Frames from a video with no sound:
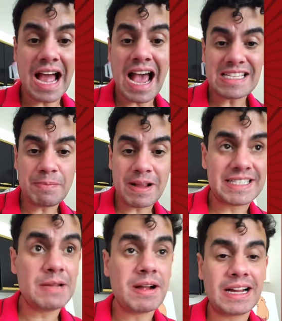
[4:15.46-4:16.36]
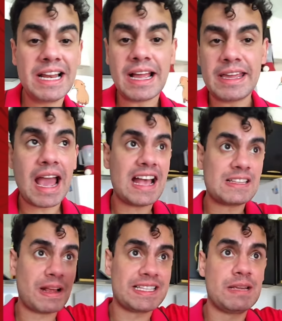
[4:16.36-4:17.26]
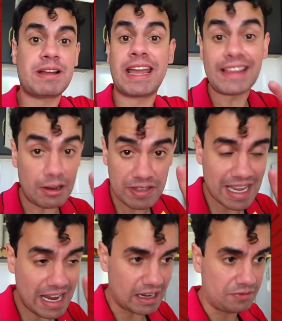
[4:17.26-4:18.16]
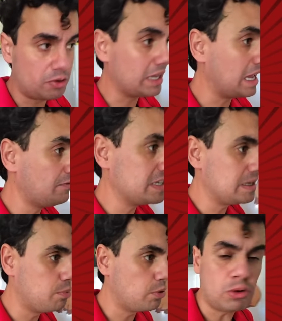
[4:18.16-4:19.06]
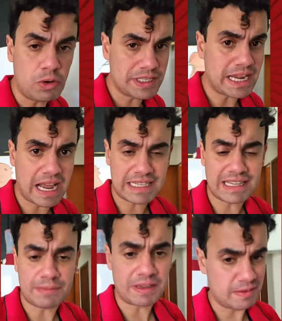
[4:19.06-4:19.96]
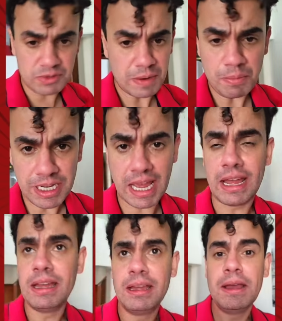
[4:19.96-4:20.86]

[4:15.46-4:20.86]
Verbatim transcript: arrasta pra cima. Clica aqui, arrasta pra cima. Quem tá no Instagram, viu? Quem tá no Facebook não consegue arrastar pra cima, não sei porquê.